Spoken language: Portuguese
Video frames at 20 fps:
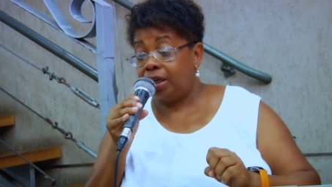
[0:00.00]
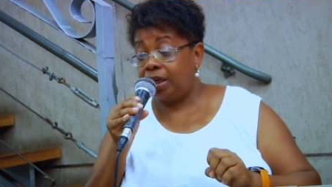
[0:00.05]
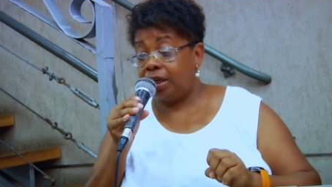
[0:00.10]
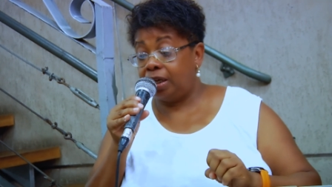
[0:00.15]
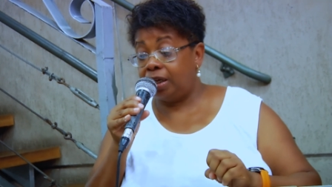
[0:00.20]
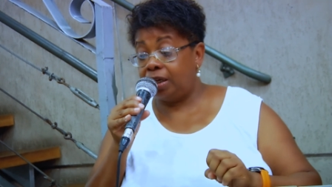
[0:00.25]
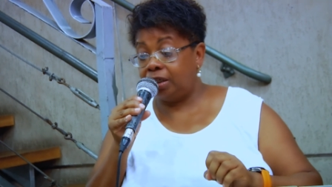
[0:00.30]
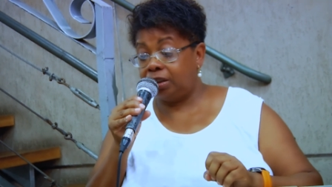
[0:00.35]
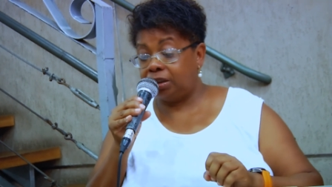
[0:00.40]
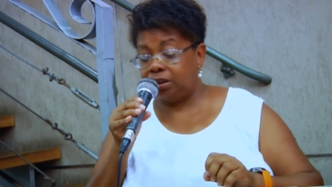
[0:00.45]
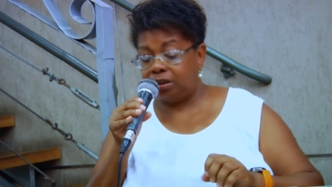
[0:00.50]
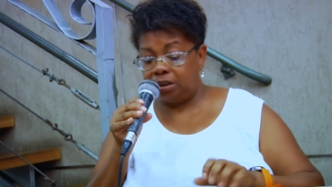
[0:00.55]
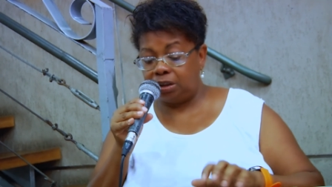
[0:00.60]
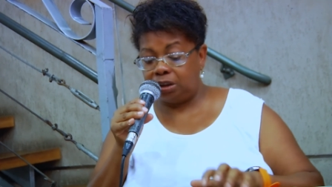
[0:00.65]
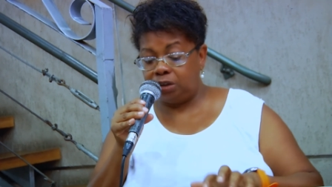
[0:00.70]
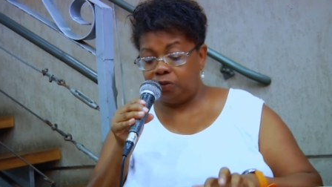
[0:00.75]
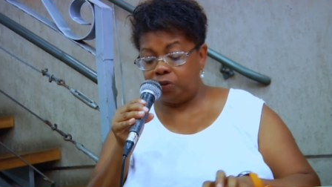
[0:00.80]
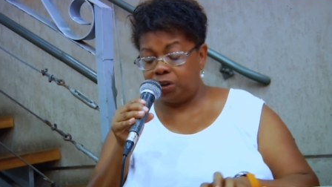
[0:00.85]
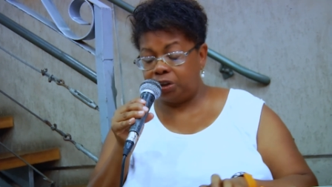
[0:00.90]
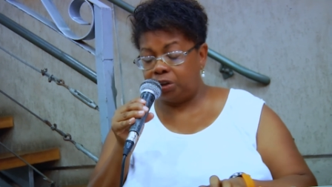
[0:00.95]
É,
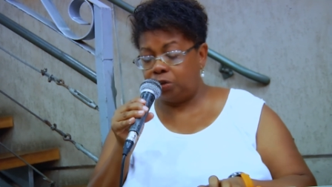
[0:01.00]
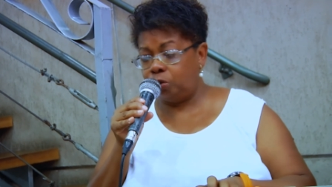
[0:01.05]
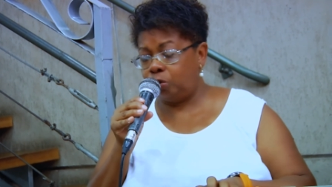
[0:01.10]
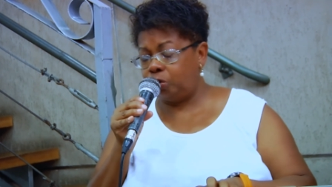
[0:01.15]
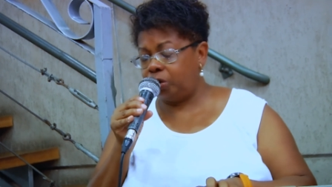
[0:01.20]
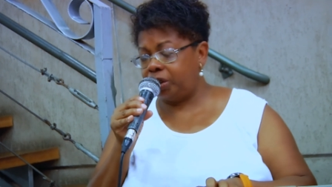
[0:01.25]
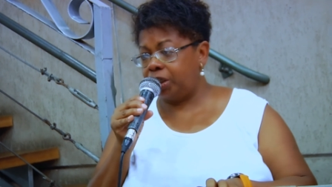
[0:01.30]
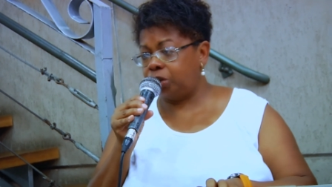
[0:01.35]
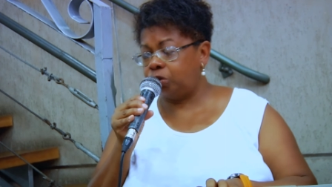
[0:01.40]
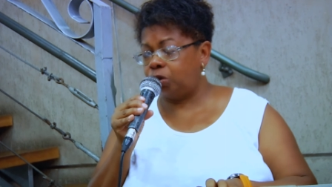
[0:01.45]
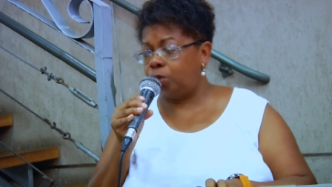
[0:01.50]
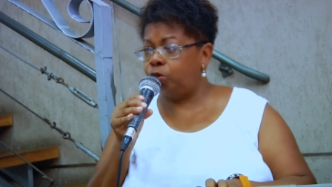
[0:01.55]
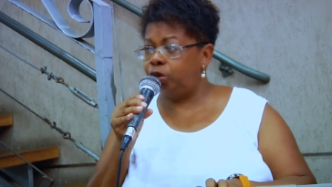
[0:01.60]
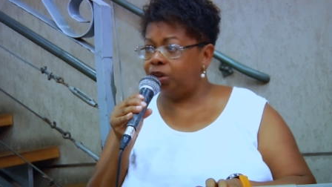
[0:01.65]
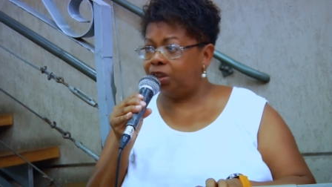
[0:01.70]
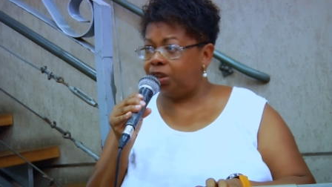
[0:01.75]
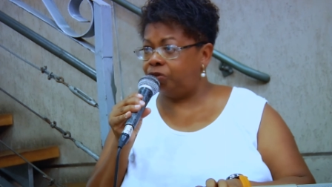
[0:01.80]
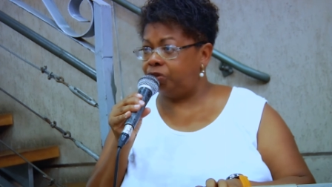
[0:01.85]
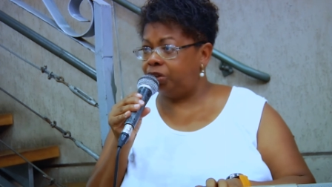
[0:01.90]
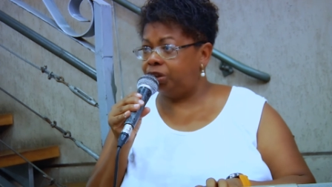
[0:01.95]
se você não conhece uma
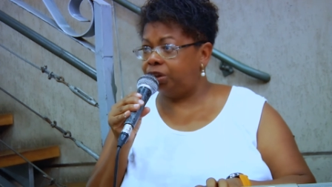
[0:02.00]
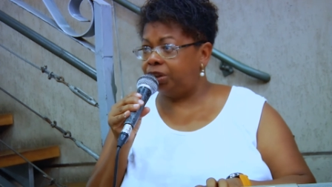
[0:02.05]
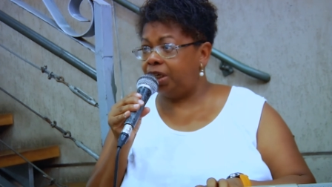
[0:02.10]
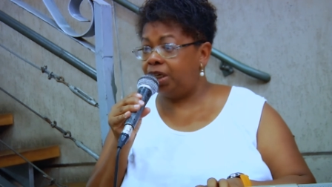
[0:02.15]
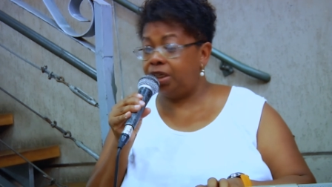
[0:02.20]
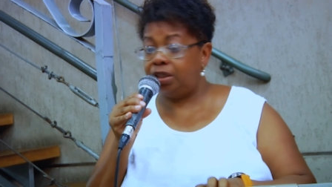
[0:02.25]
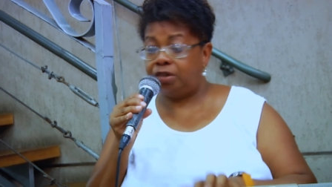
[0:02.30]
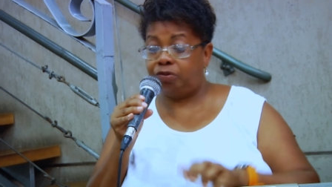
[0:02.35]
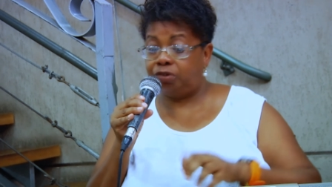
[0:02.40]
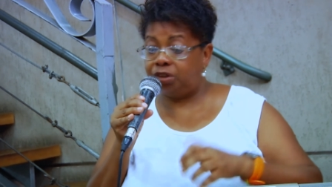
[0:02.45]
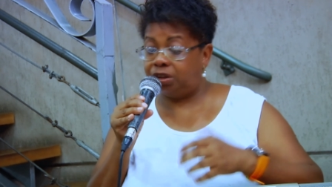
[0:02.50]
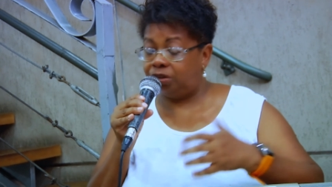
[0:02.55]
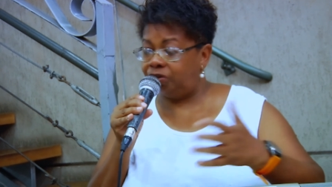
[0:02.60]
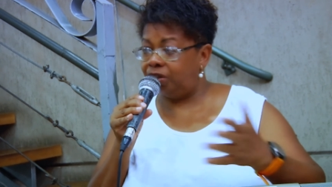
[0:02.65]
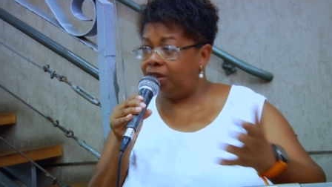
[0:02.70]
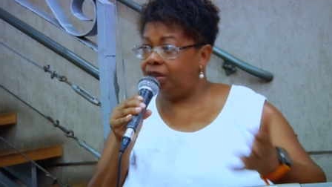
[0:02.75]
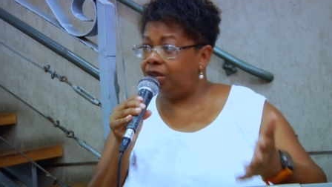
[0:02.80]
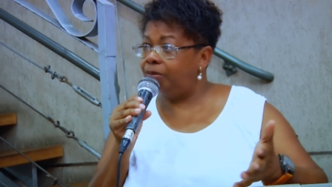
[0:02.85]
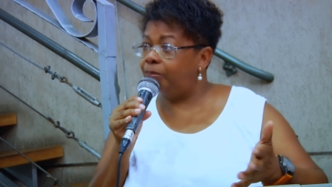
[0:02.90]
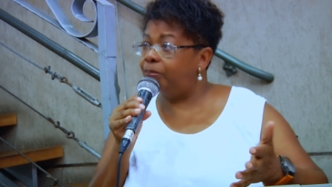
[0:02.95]
música evangélica, você
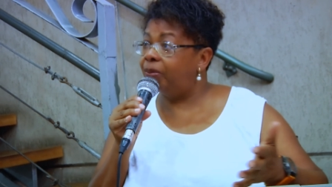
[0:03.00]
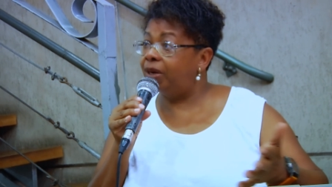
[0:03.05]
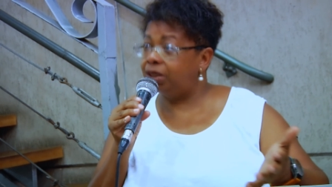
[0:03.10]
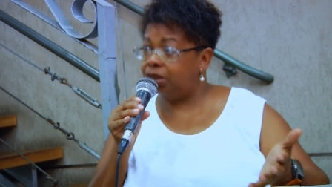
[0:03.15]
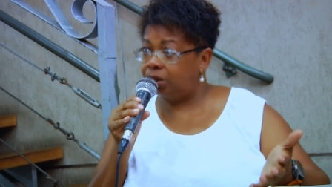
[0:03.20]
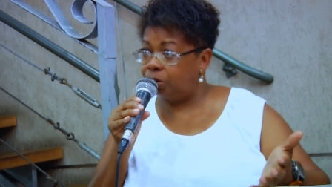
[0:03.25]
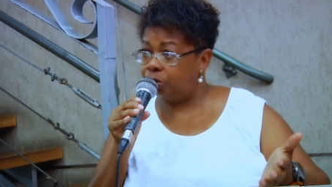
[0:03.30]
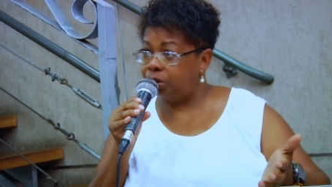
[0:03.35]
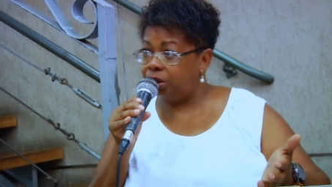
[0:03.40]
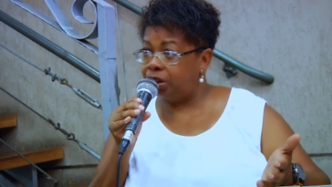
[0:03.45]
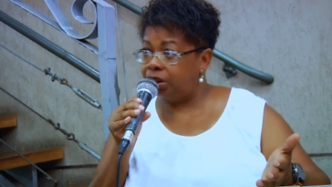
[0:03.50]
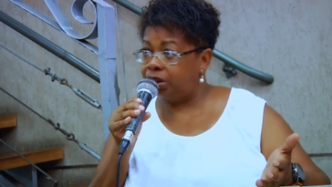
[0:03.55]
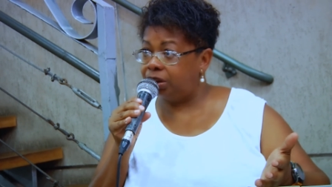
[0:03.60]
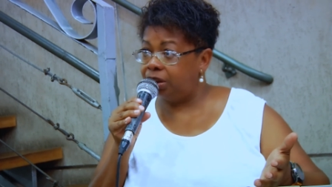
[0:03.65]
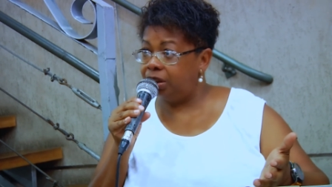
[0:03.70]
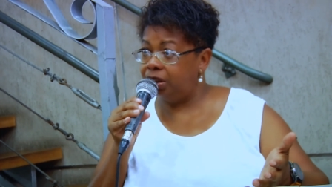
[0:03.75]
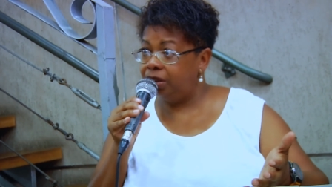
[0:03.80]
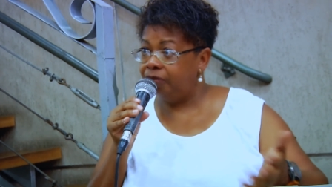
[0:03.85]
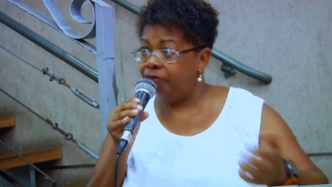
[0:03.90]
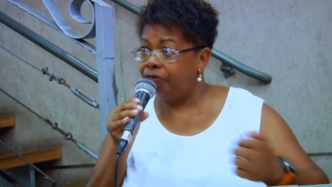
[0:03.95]
vai passa a
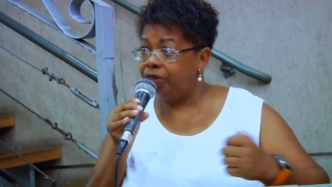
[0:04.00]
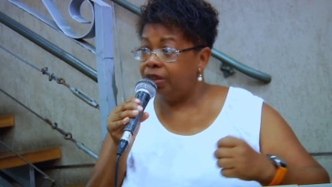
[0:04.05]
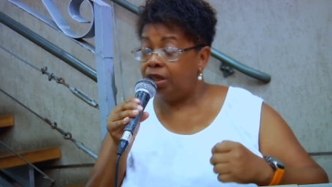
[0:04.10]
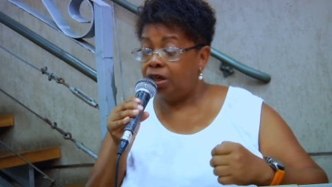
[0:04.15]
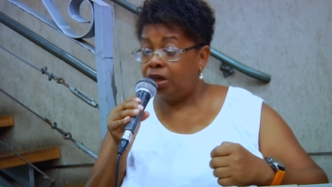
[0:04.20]
conhecer